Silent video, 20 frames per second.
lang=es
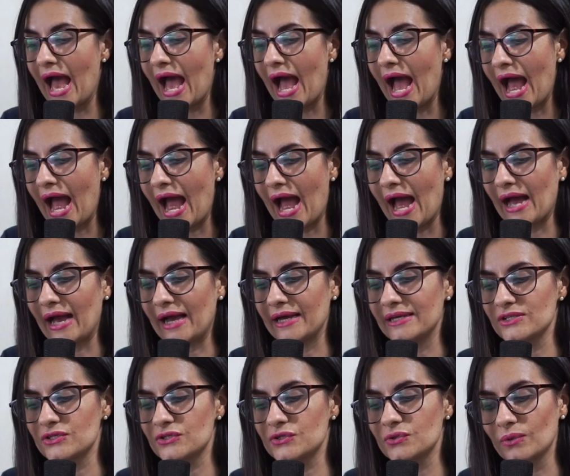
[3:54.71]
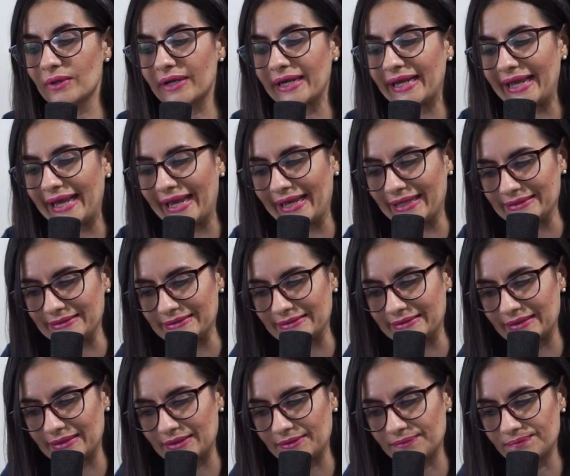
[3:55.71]
a su
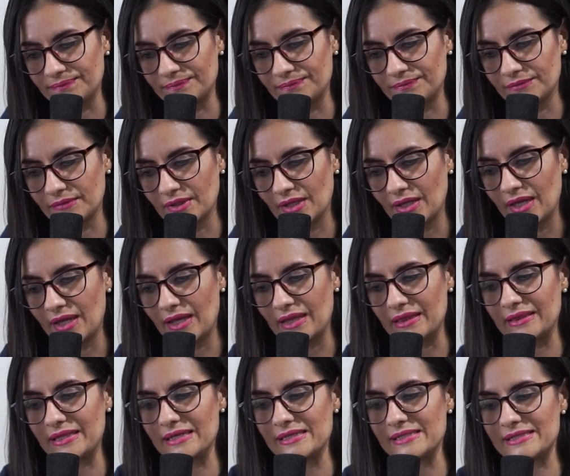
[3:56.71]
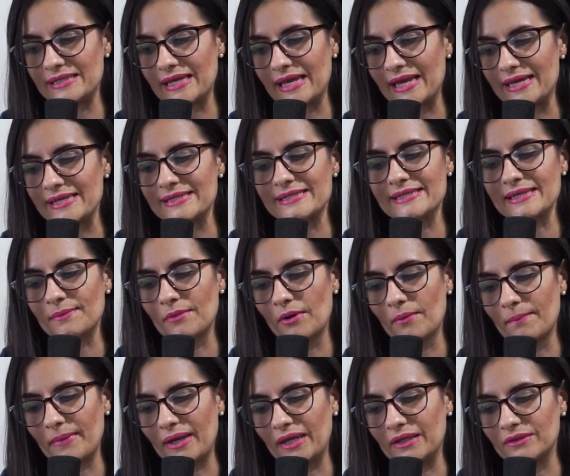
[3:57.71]
cliente desde ese
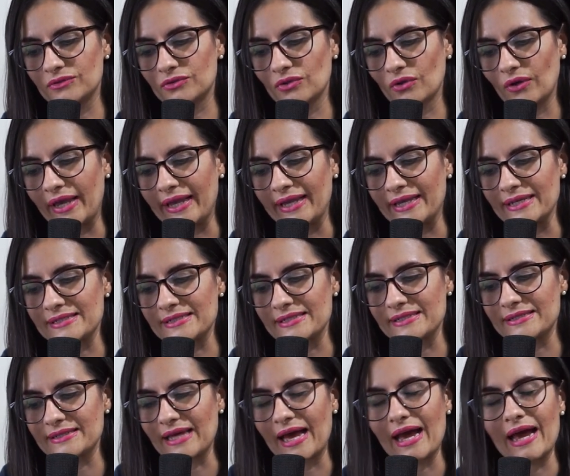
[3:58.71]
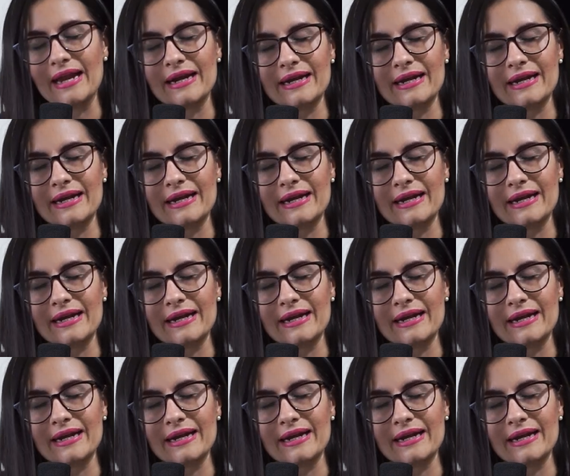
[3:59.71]
momento en que se está